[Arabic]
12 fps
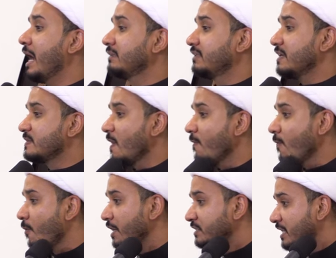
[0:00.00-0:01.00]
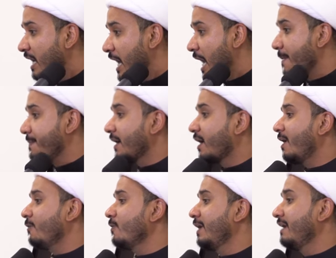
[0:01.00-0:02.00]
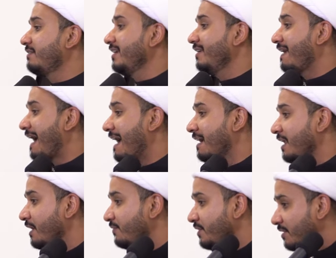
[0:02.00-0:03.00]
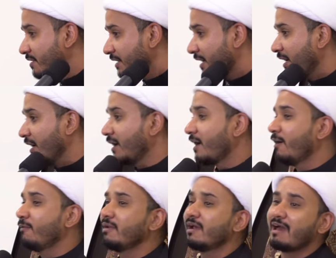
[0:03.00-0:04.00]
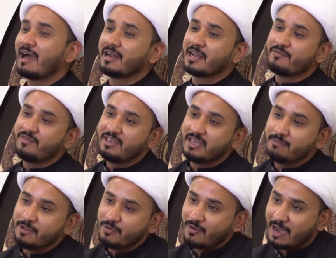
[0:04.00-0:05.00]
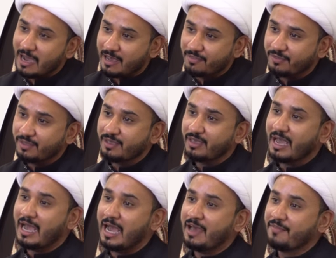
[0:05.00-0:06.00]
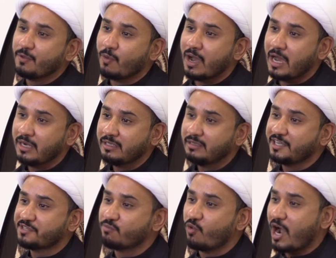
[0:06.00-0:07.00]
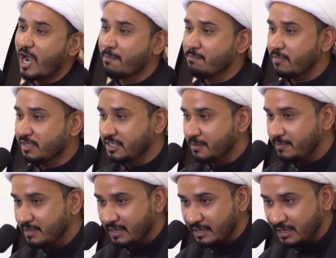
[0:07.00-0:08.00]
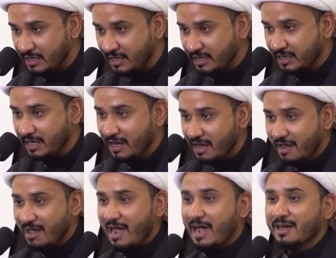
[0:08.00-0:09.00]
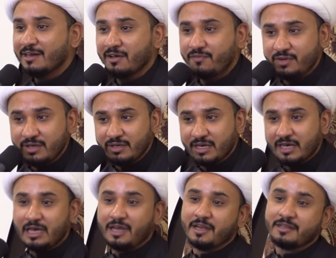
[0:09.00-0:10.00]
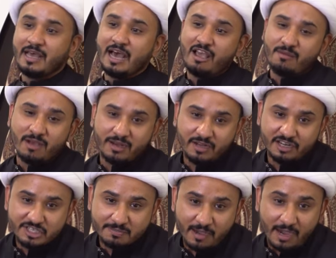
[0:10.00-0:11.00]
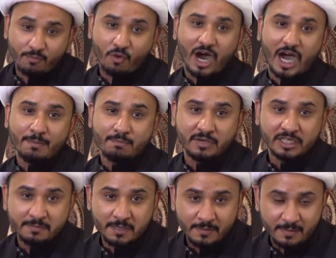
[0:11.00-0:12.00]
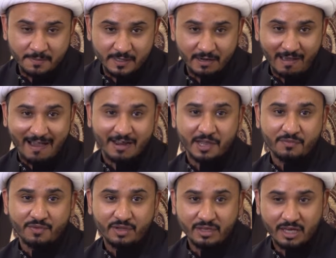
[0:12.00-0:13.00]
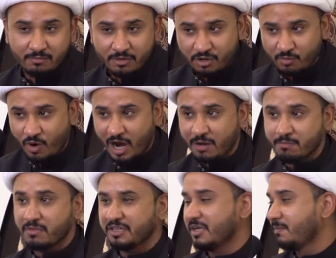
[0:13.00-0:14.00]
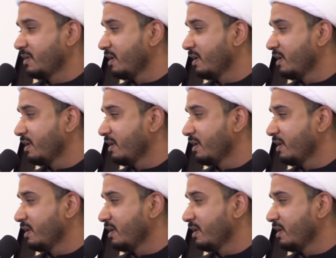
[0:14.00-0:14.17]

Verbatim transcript: تزوج بخولة الحنفية خولة الحنفية من هذه هذه والدة محمد بن الحنفية احنا دائما نسمع محمد بن الحنفية من محمد بن